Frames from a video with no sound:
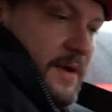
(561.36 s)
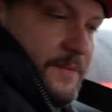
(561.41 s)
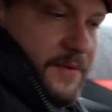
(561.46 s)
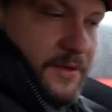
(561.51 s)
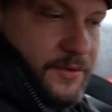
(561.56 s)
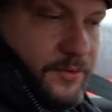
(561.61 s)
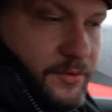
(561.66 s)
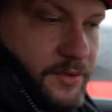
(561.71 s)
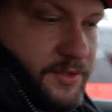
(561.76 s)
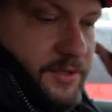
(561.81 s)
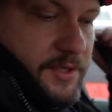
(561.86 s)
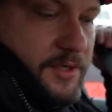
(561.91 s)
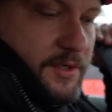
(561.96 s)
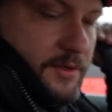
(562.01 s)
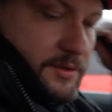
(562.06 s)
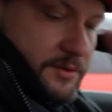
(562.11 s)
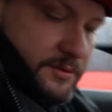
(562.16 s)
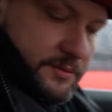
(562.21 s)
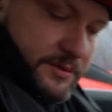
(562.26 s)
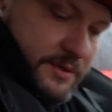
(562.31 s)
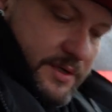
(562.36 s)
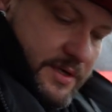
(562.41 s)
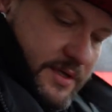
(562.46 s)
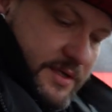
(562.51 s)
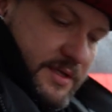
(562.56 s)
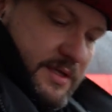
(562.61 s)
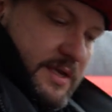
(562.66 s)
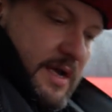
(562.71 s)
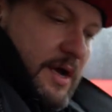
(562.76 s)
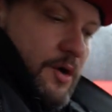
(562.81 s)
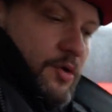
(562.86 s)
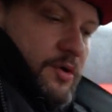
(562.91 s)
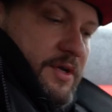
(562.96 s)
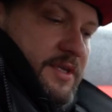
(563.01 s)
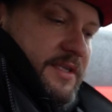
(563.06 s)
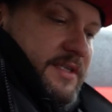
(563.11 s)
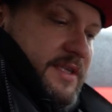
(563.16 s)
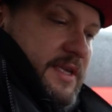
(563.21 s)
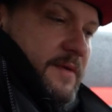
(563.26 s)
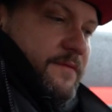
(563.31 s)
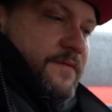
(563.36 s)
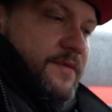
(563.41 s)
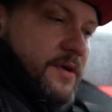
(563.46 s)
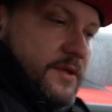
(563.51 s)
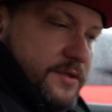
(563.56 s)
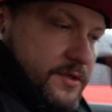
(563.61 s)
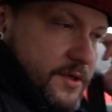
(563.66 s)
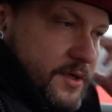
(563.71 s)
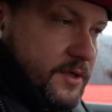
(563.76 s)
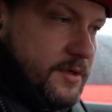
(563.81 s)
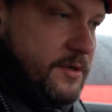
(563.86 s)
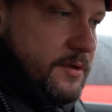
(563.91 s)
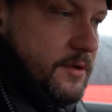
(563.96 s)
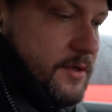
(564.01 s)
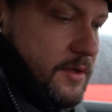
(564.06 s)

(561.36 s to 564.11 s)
haben natürlich hier in, auch in dem Fahrzeug